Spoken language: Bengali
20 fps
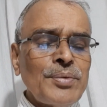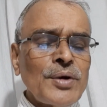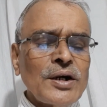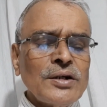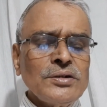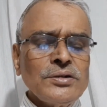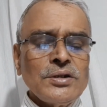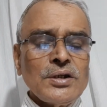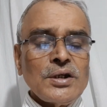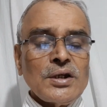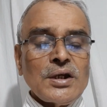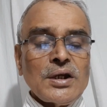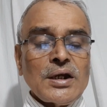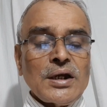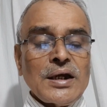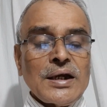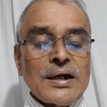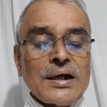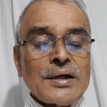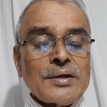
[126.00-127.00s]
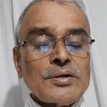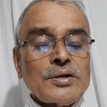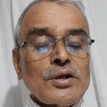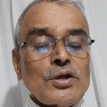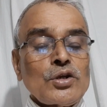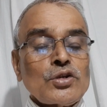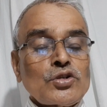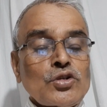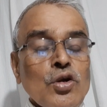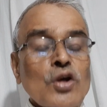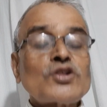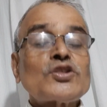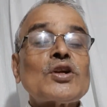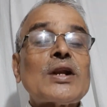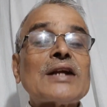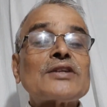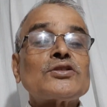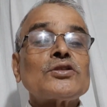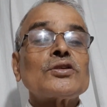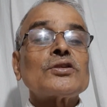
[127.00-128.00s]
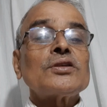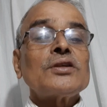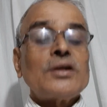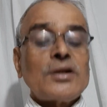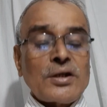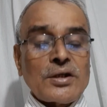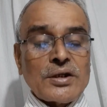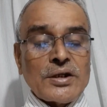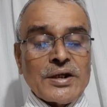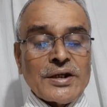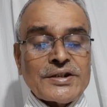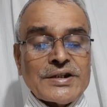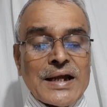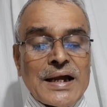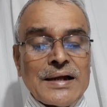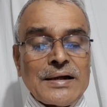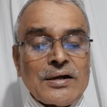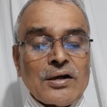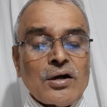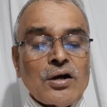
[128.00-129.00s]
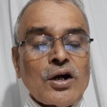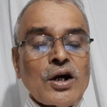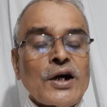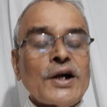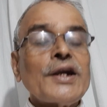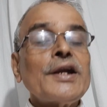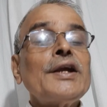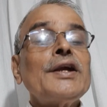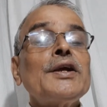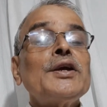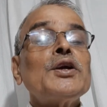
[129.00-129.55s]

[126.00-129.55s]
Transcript: এবং সচরাচর এটা হয়